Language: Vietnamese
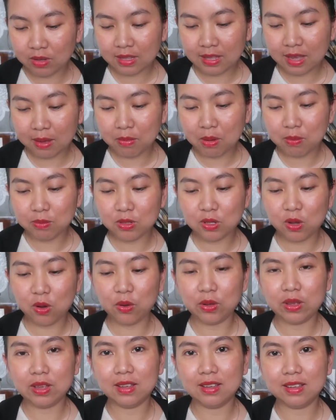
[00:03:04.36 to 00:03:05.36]
với chán mâm
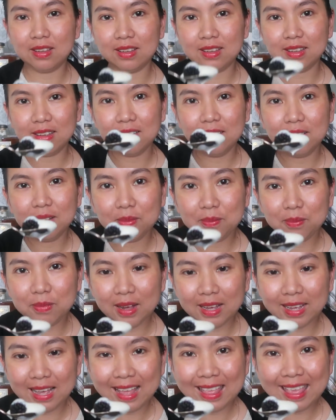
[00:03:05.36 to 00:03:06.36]
xôi.
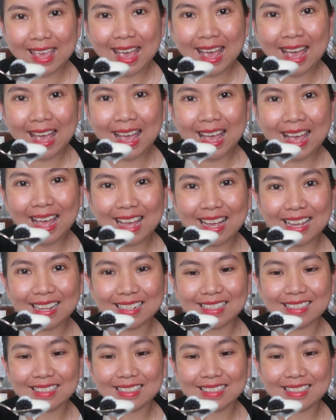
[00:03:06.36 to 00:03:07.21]
Mời cả nhà.